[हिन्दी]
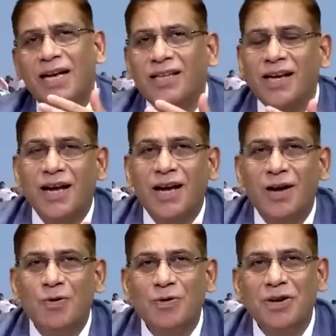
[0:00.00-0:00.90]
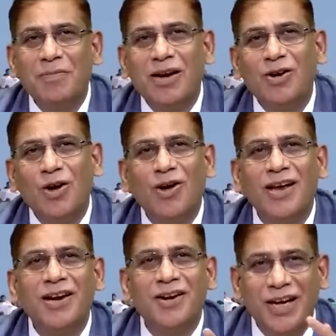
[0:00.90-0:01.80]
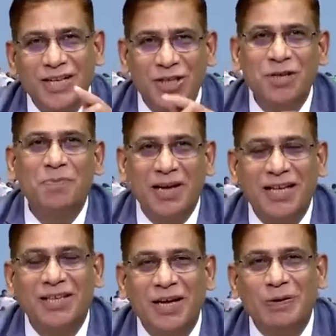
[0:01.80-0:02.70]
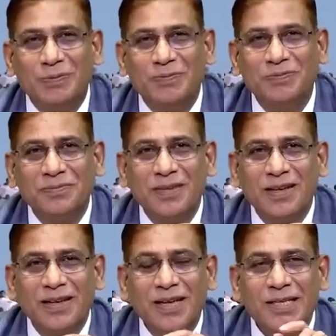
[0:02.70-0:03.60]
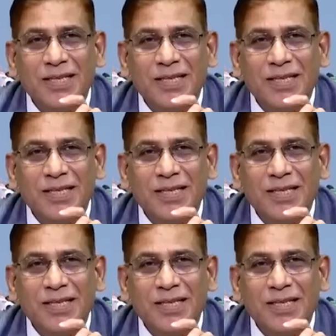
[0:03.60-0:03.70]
बताता रहा हूं कि मैं लॉ एंड रिलीजन पढ़ाता हूं